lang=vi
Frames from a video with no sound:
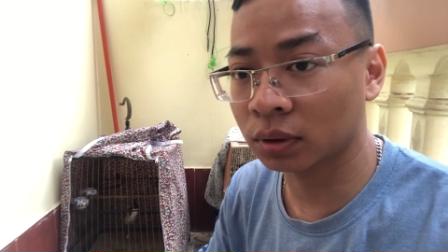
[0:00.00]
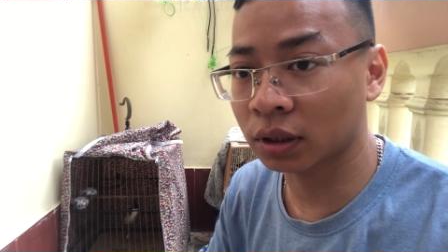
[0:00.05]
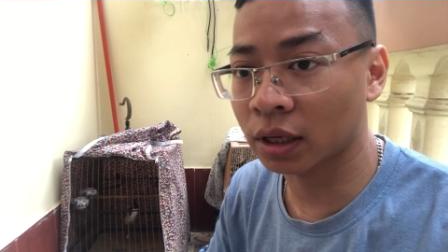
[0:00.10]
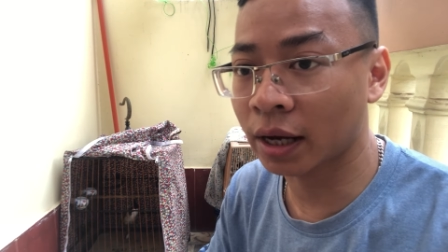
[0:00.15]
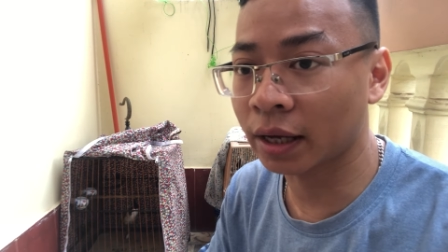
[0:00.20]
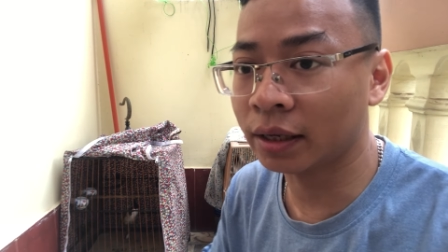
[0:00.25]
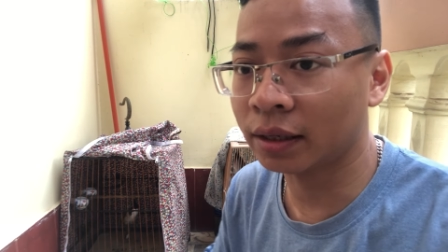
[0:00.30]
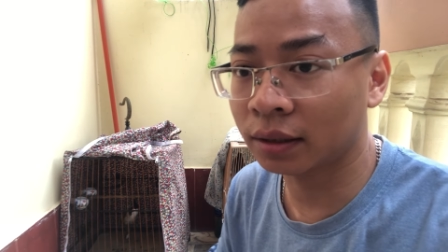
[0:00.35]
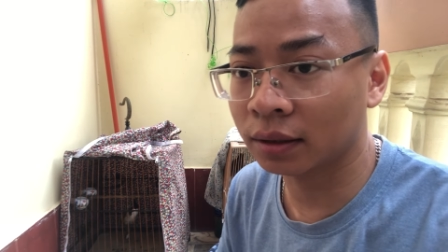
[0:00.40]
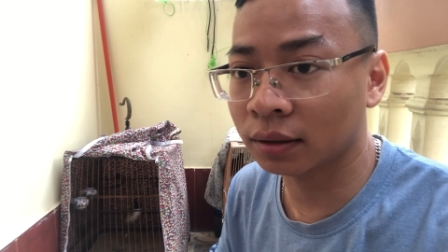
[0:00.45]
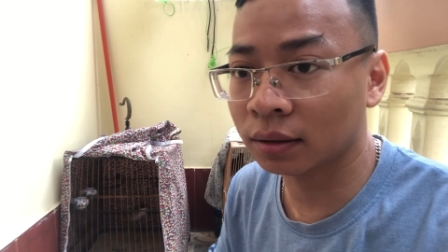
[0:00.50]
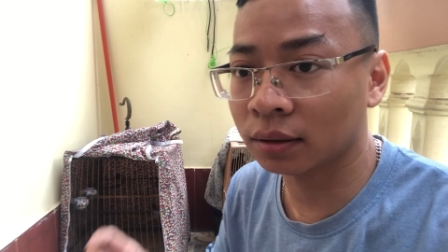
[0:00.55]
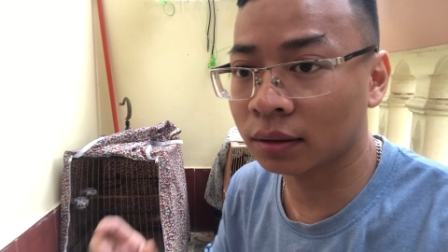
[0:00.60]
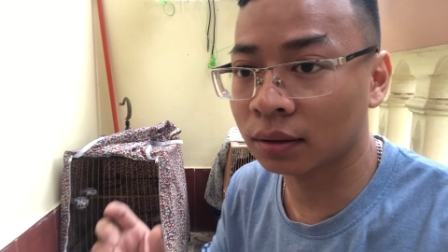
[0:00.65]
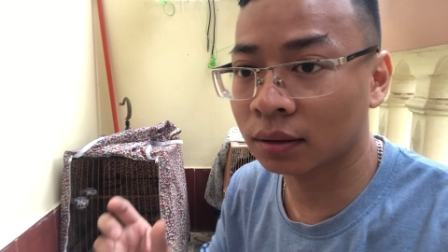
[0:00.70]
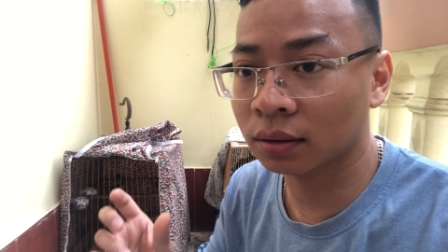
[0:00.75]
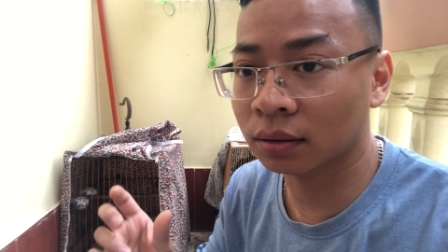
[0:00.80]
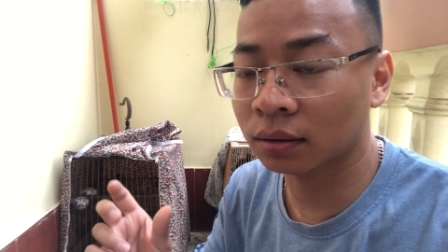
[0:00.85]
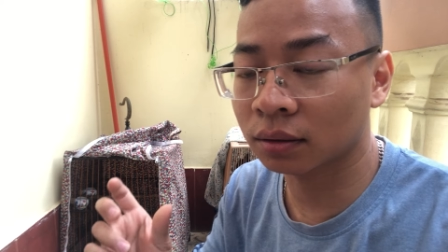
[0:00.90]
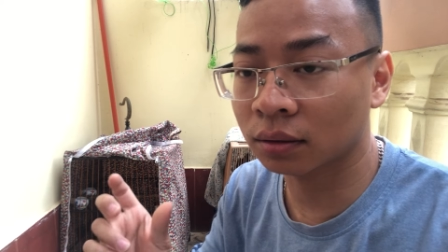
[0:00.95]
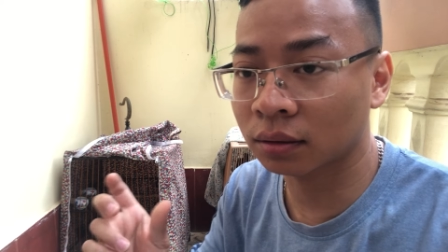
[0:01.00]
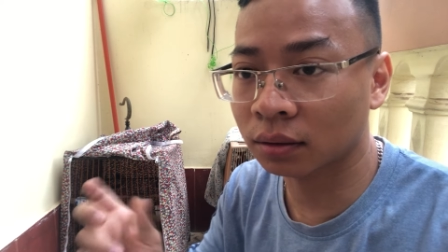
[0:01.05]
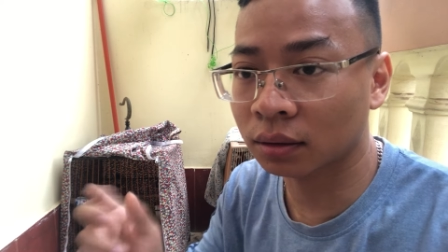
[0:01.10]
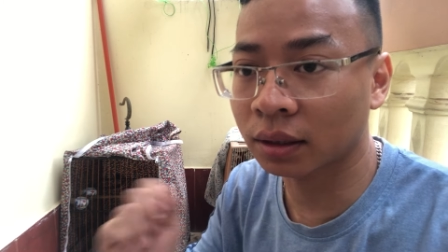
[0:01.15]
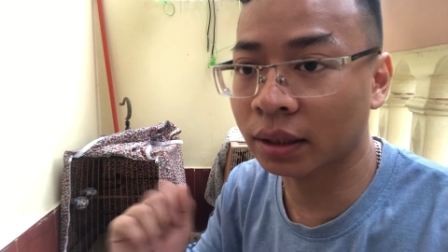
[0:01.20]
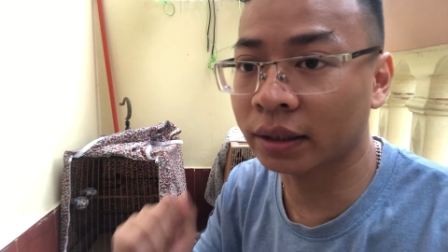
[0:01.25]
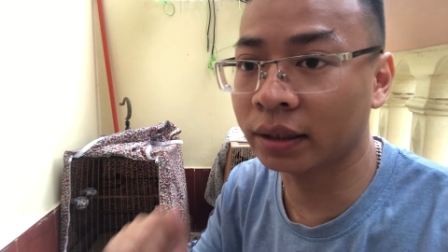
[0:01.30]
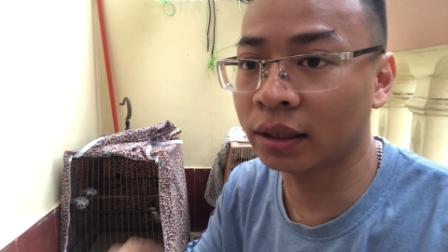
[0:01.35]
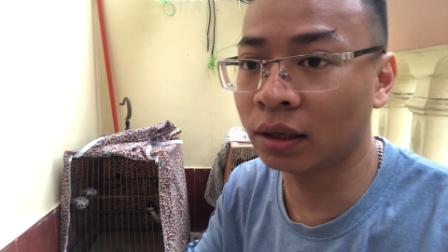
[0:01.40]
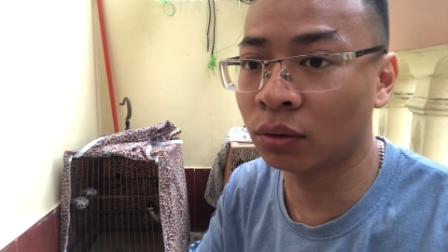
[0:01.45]
Đấy,
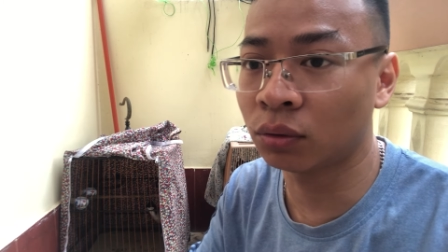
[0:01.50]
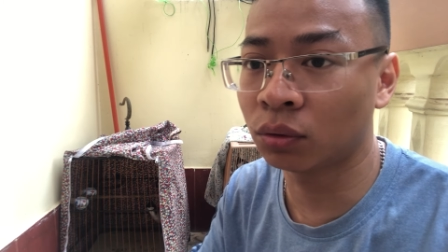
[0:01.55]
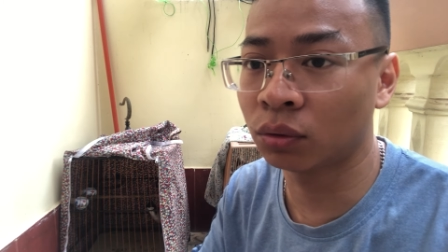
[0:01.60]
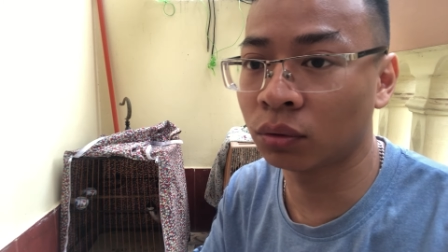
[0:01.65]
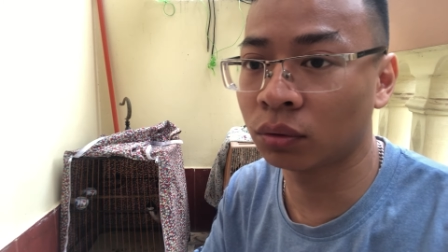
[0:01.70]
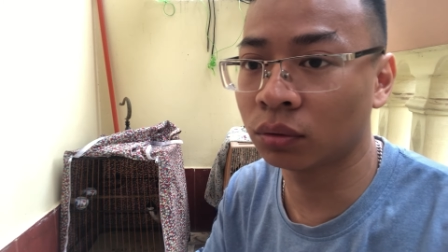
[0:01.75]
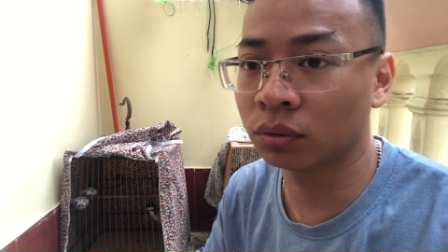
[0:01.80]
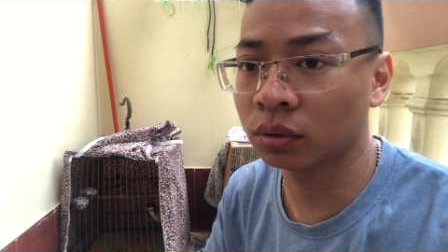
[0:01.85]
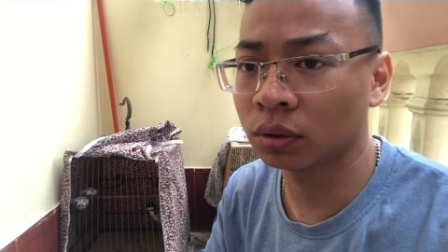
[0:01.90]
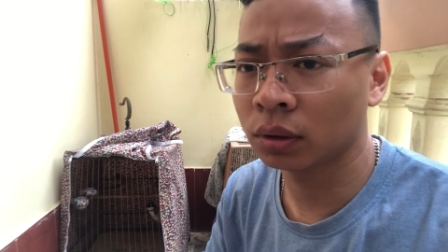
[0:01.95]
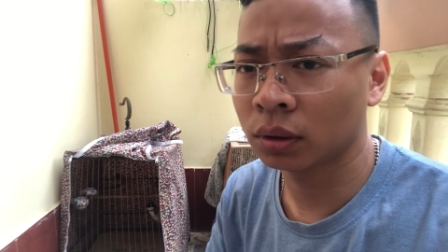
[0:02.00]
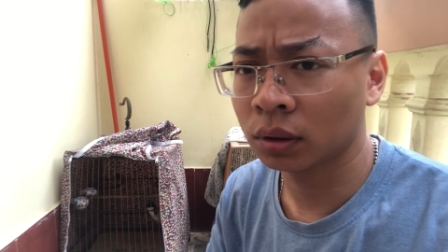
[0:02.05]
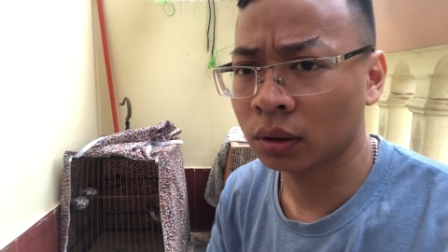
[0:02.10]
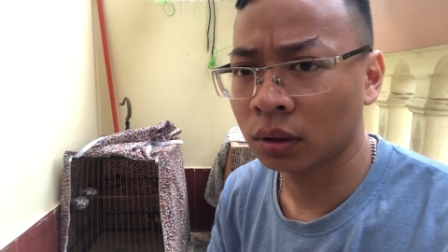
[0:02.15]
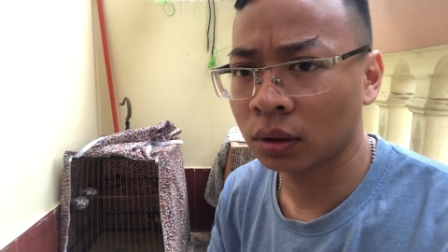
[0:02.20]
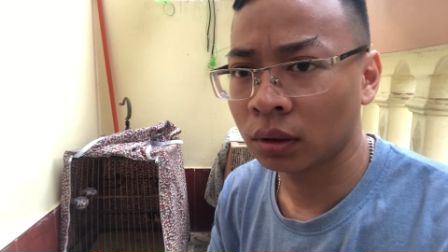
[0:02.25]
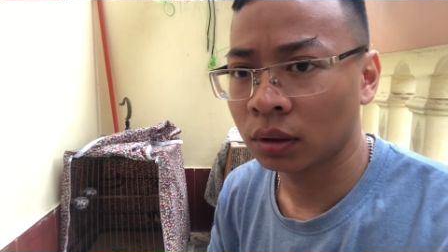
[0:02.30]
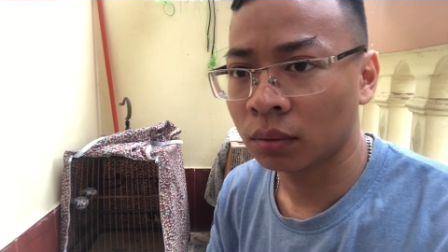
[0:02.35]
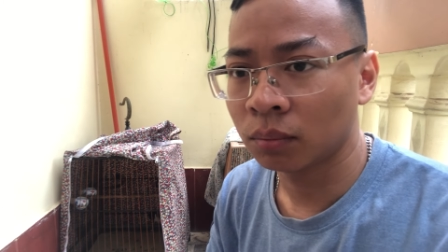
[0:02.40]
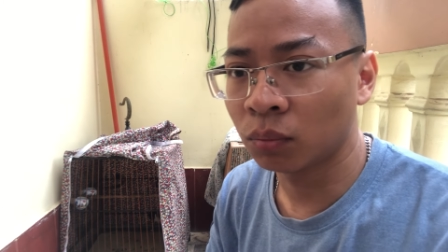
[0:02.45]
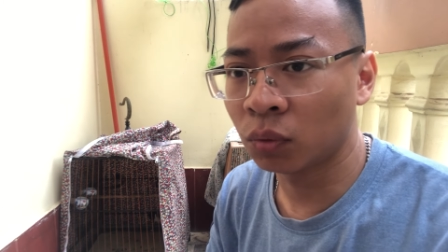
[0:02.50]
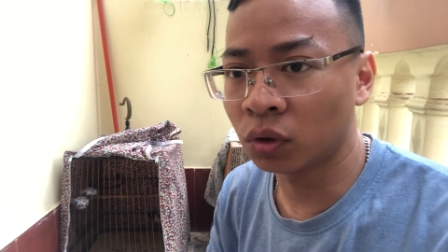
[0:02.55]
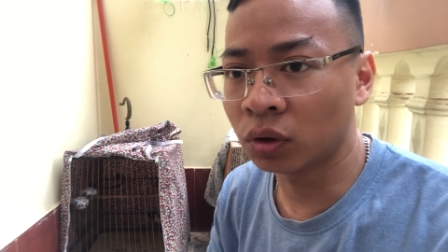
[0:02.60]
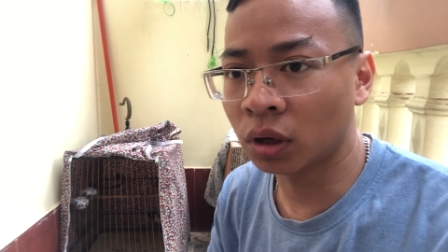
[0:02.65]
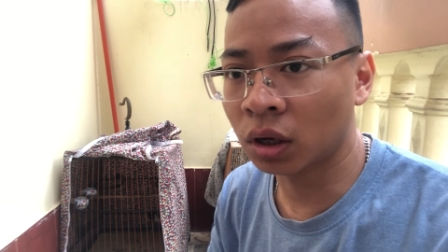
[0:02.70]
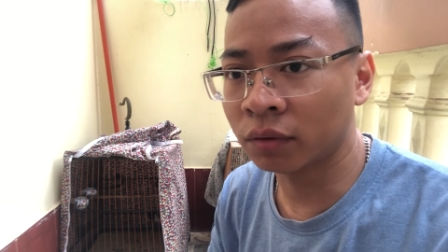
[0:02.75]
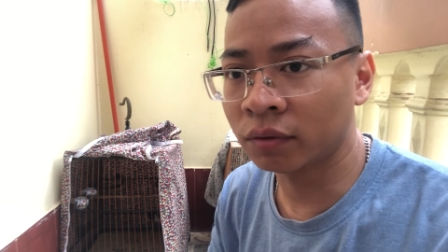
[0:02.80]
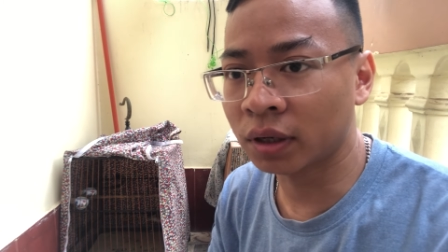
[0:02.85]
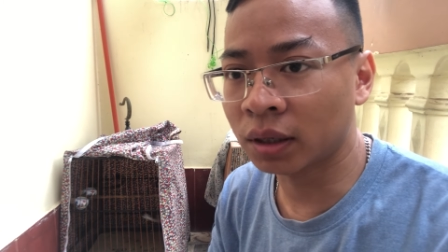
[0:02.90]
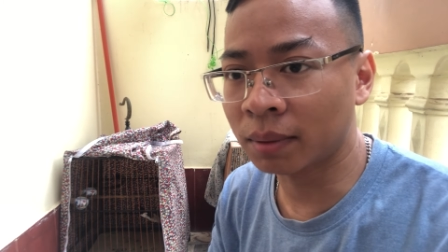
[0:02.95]
cái điều muốn
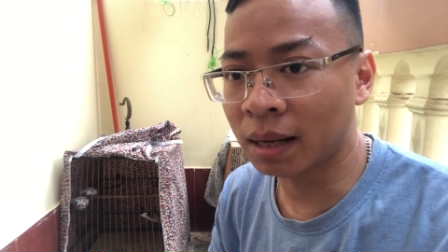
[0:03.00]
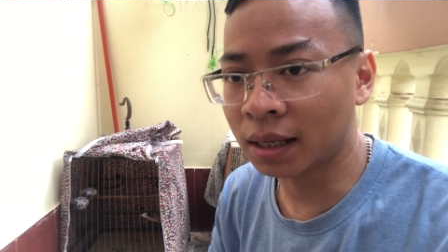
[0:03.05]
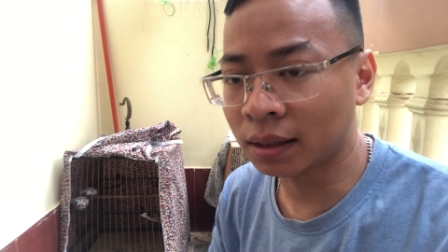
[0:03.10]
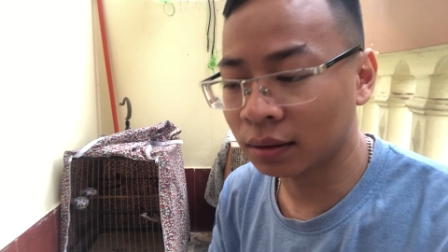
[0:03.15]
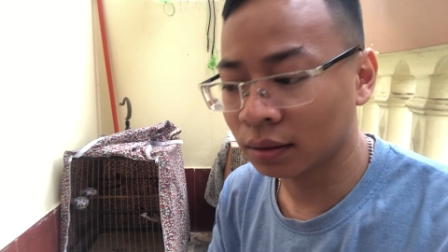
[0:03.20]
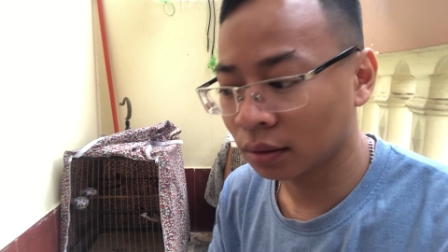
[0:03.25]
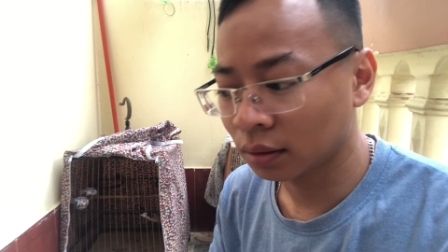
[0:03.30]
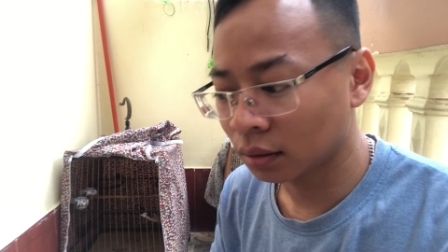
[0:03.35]
nói với các bác.